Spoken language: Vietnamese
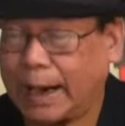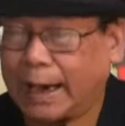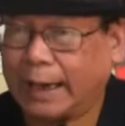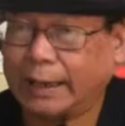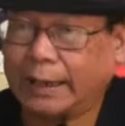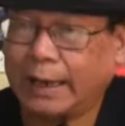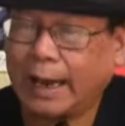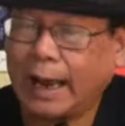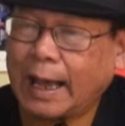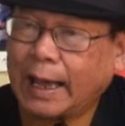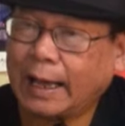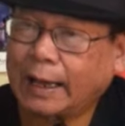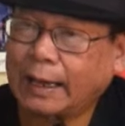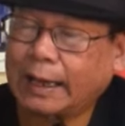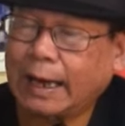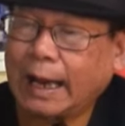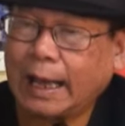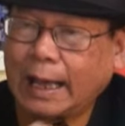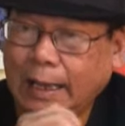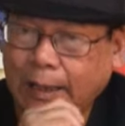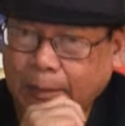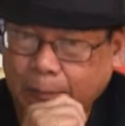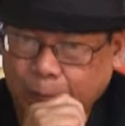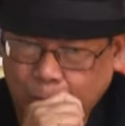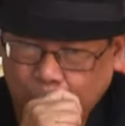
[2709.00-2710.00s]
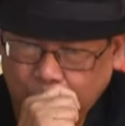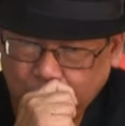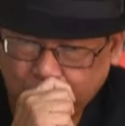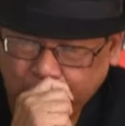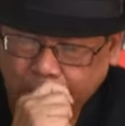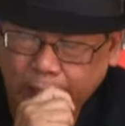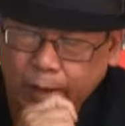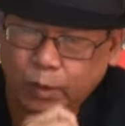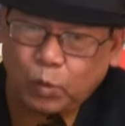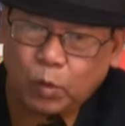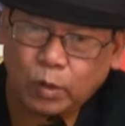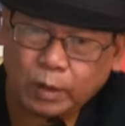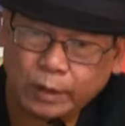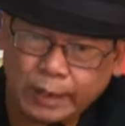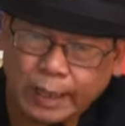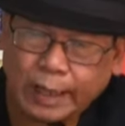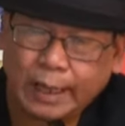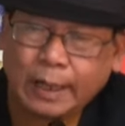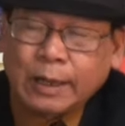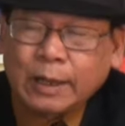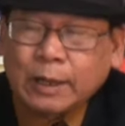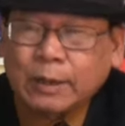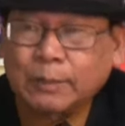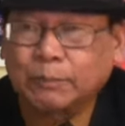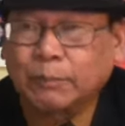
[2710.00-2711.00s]
Bản đang là một cái quốc
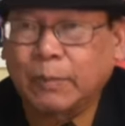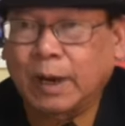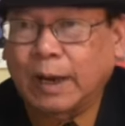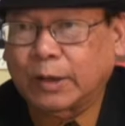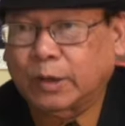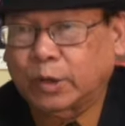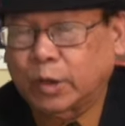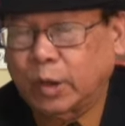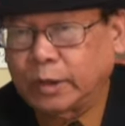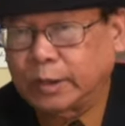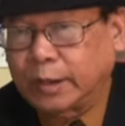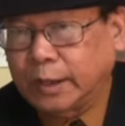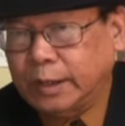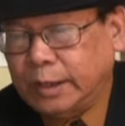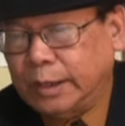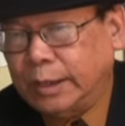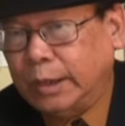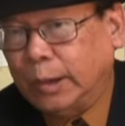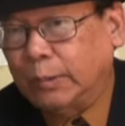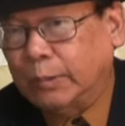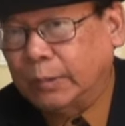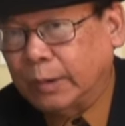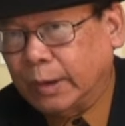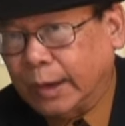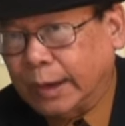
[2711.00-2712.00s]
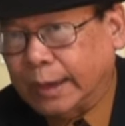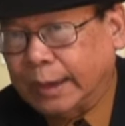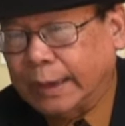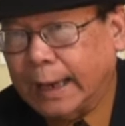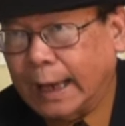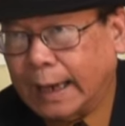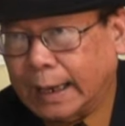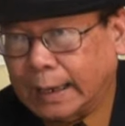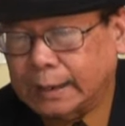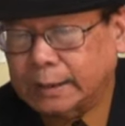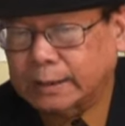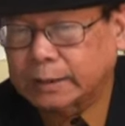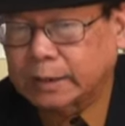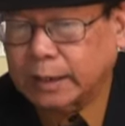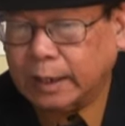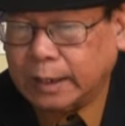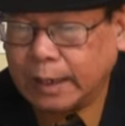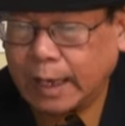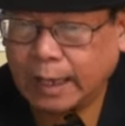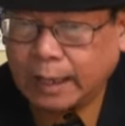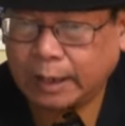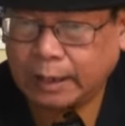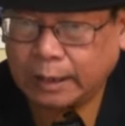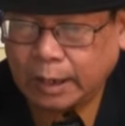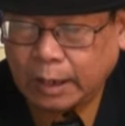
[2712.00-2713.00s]
gia mà cho rất nhiều người đang
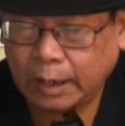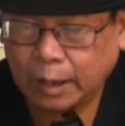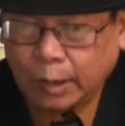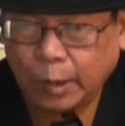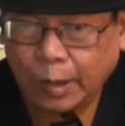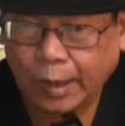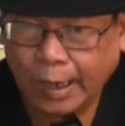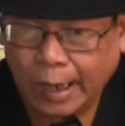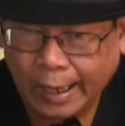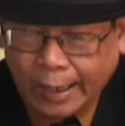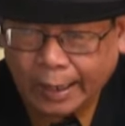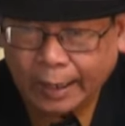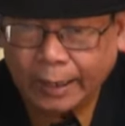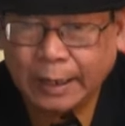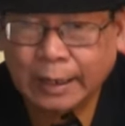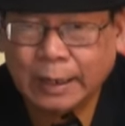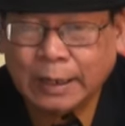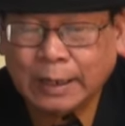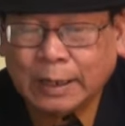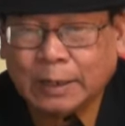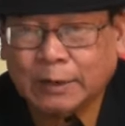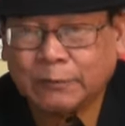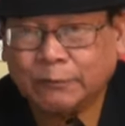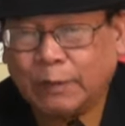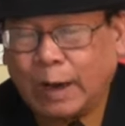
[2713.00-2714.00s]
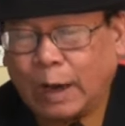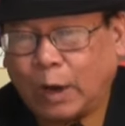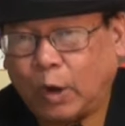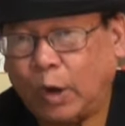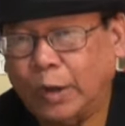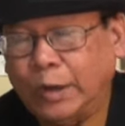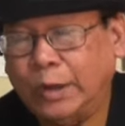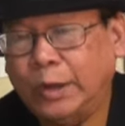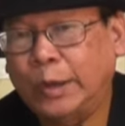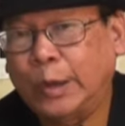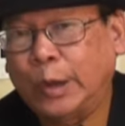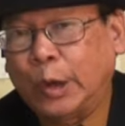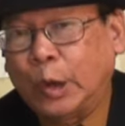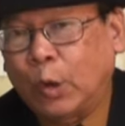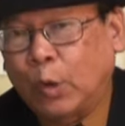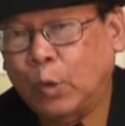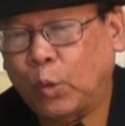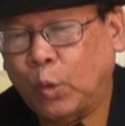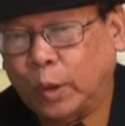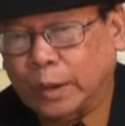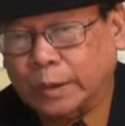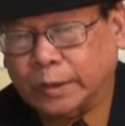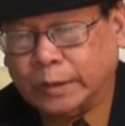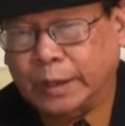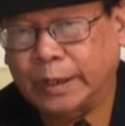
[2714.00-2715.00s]
đang uh, lo ngại, và có nhiều
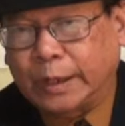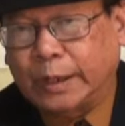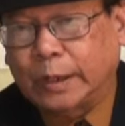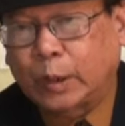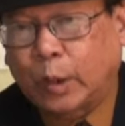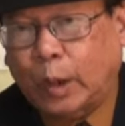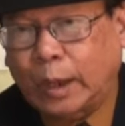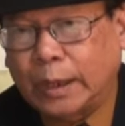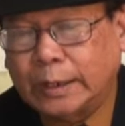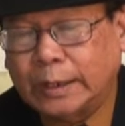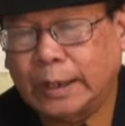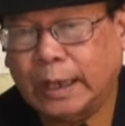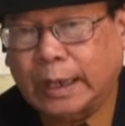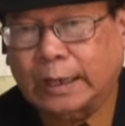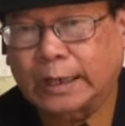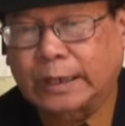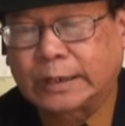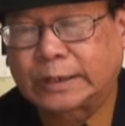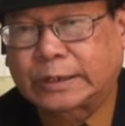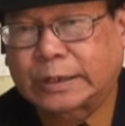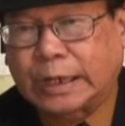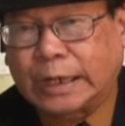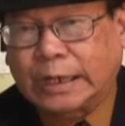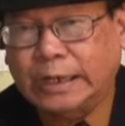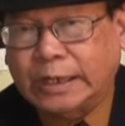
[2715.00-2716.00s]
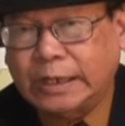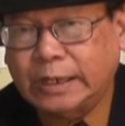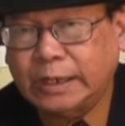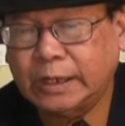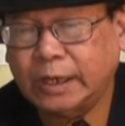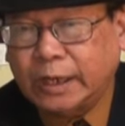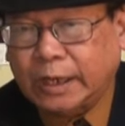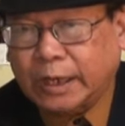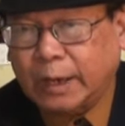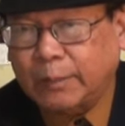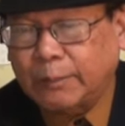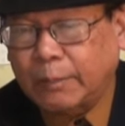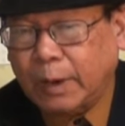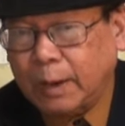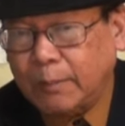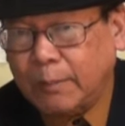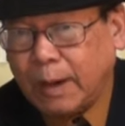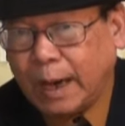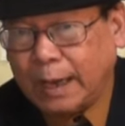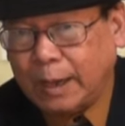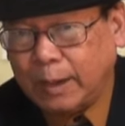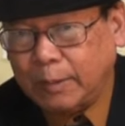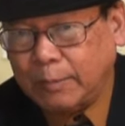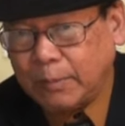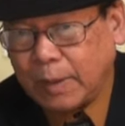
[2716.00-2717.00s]
nguồn tin nói rằng uh, chính cái máy
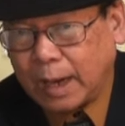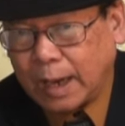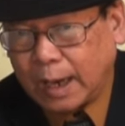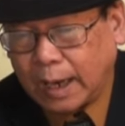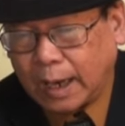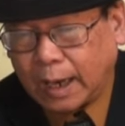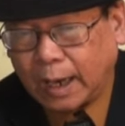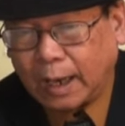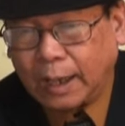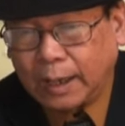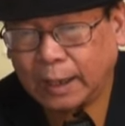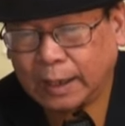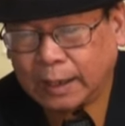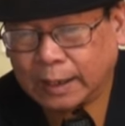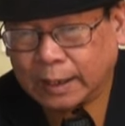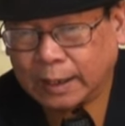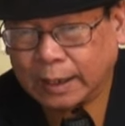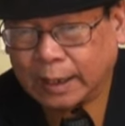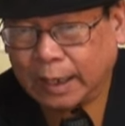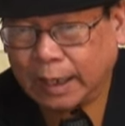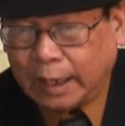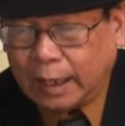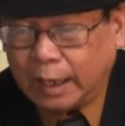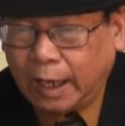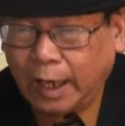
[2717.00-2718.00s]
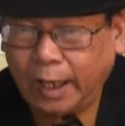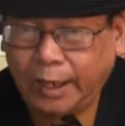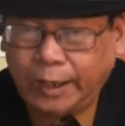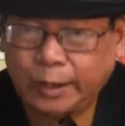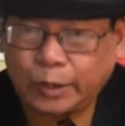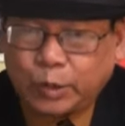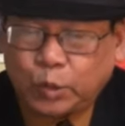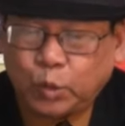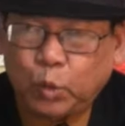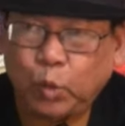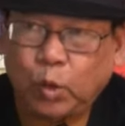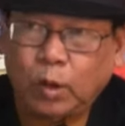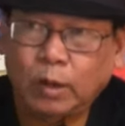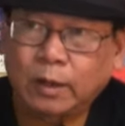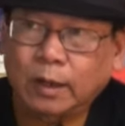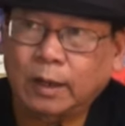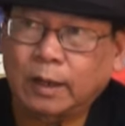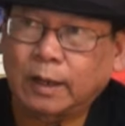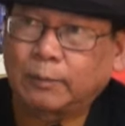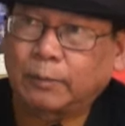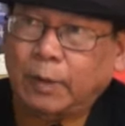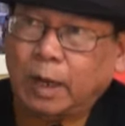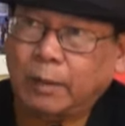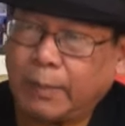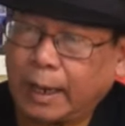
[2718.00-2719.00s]
bay mà uh, lên xuống
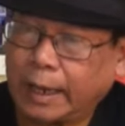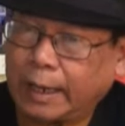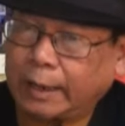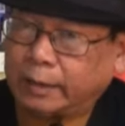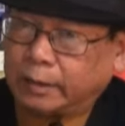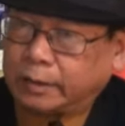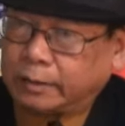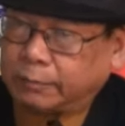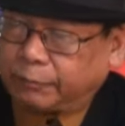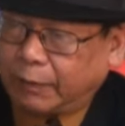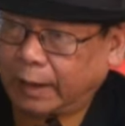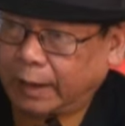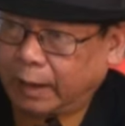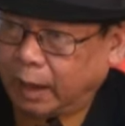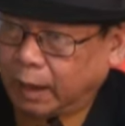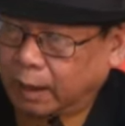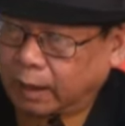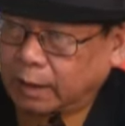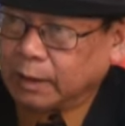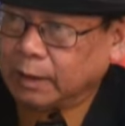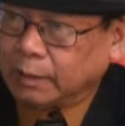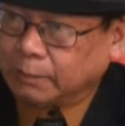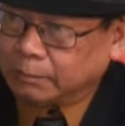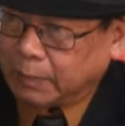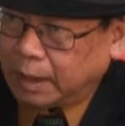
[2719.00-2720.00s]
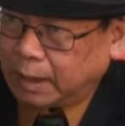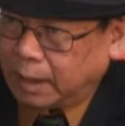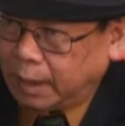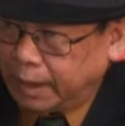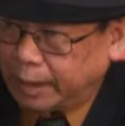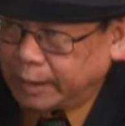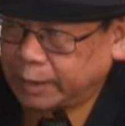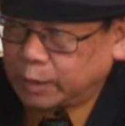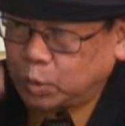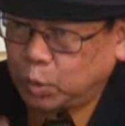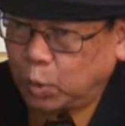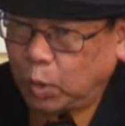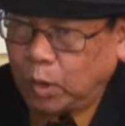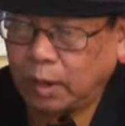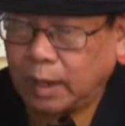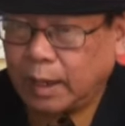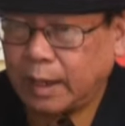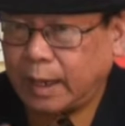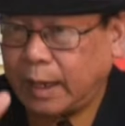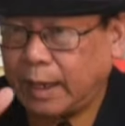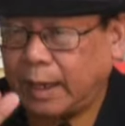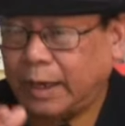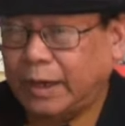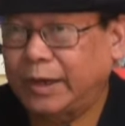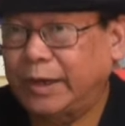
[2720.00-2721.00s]
uh, máy bay phản lực mà lên xuống
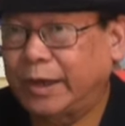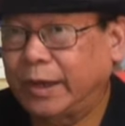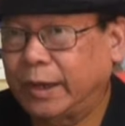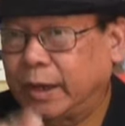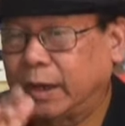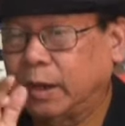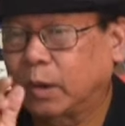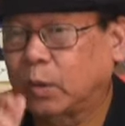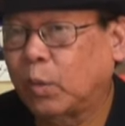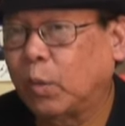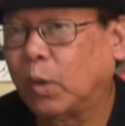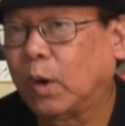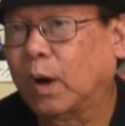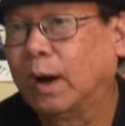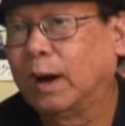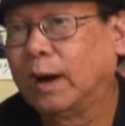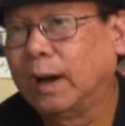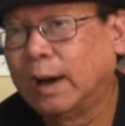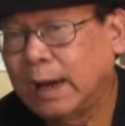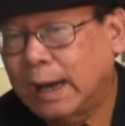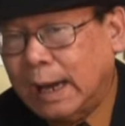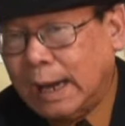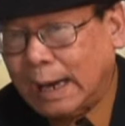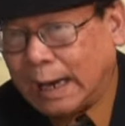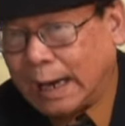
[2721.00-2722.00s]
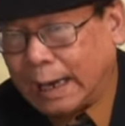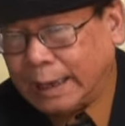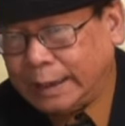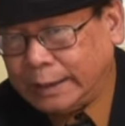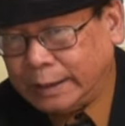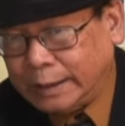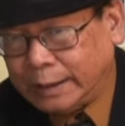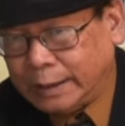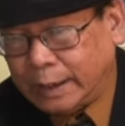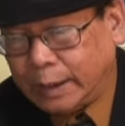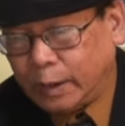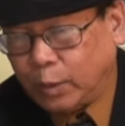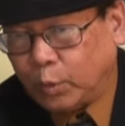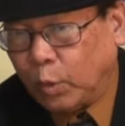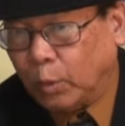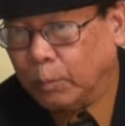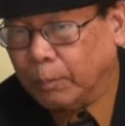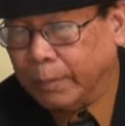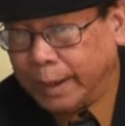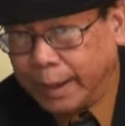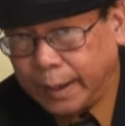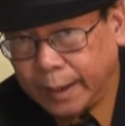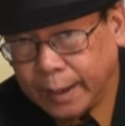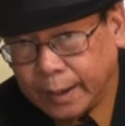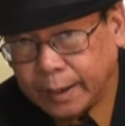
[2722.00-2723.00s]
Harrier của Anh hay của
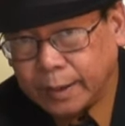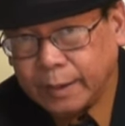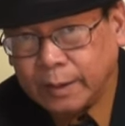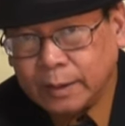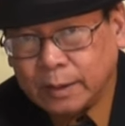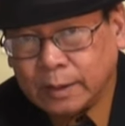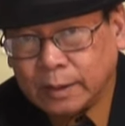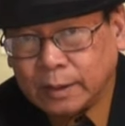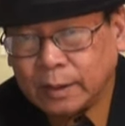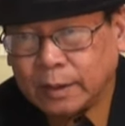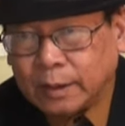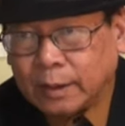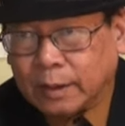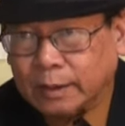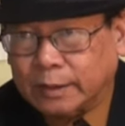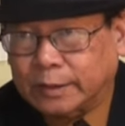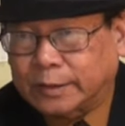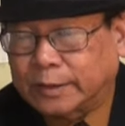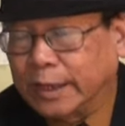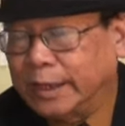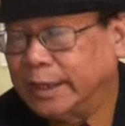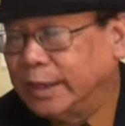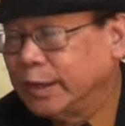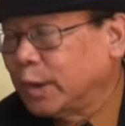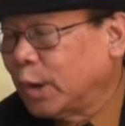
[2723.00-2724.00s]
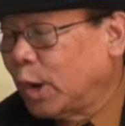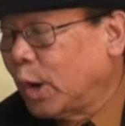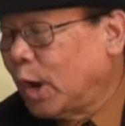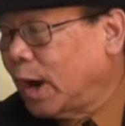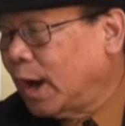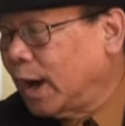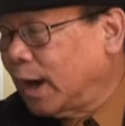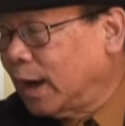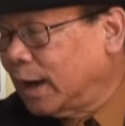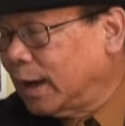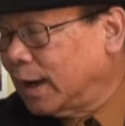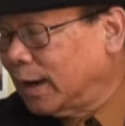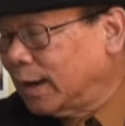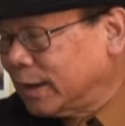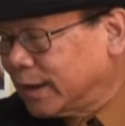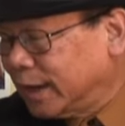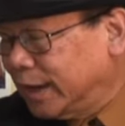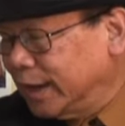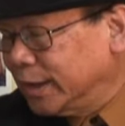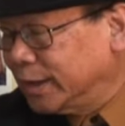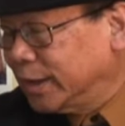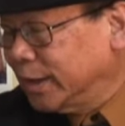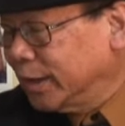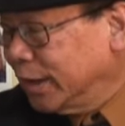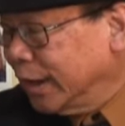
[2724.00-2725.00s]
Mỹ đó, chính do uh,
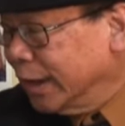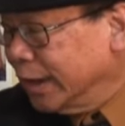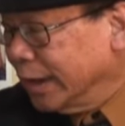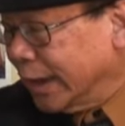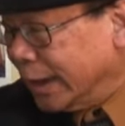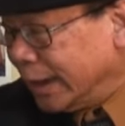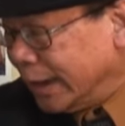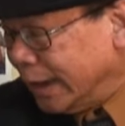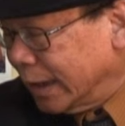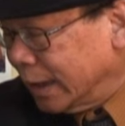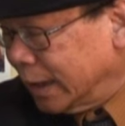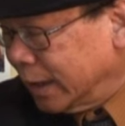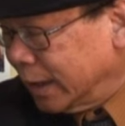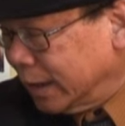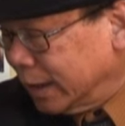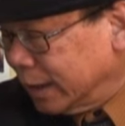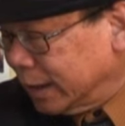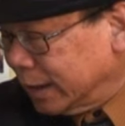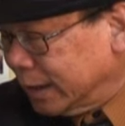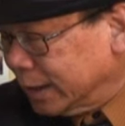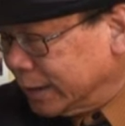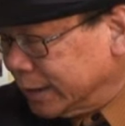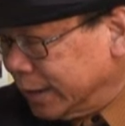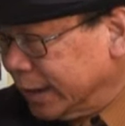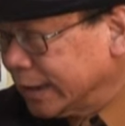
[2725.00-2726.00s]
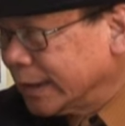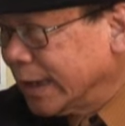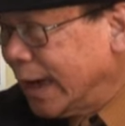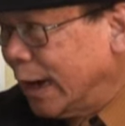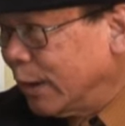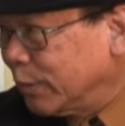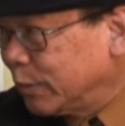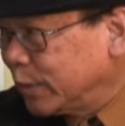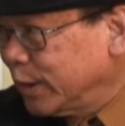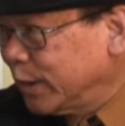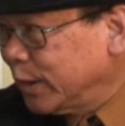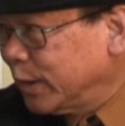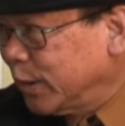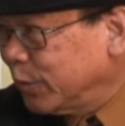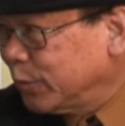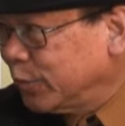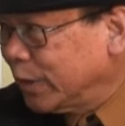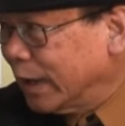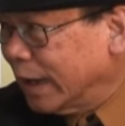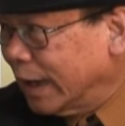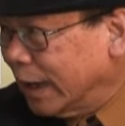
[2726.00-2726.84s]
kỹ sư người Nhật uh, chế tạo chứ không ừ.